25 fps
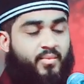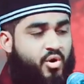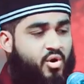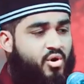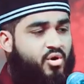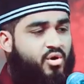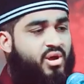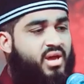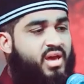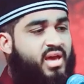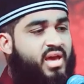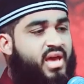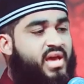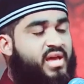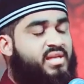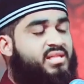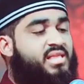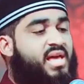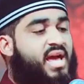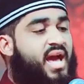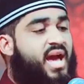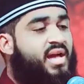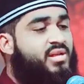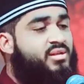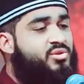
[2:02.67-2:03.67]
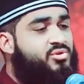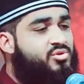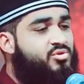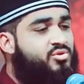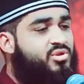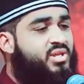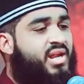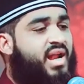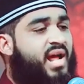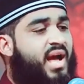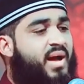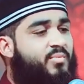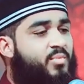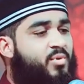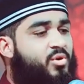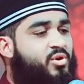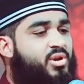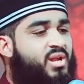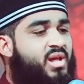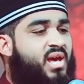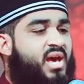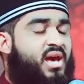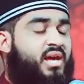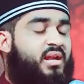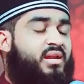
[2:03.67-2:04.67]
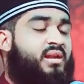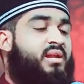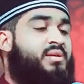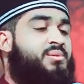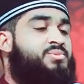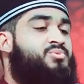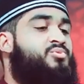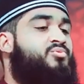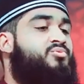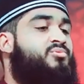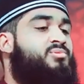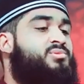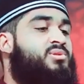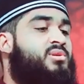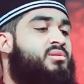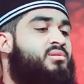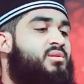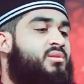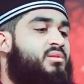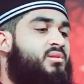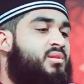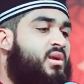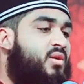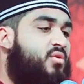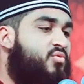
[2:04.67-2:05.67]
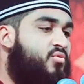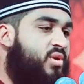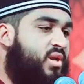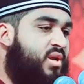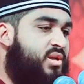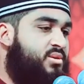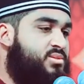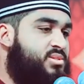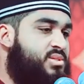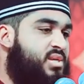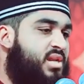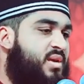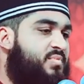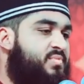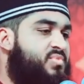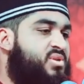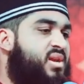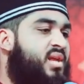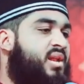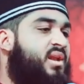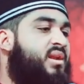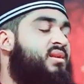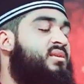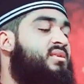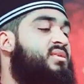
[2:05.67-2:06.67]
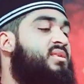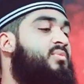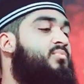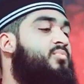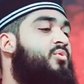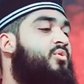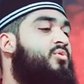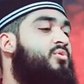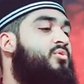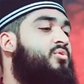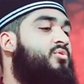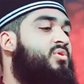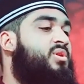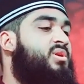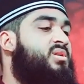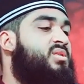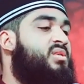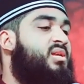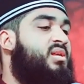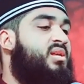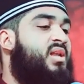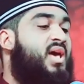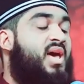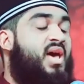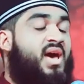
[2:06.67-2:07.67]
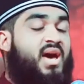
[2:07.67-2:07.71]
এবং এই তাহাজ্জুদের আমল আল্লাহ রাসুল সাল্লাহু আলাইসাল্লাম সারাটি জীবন করেছেন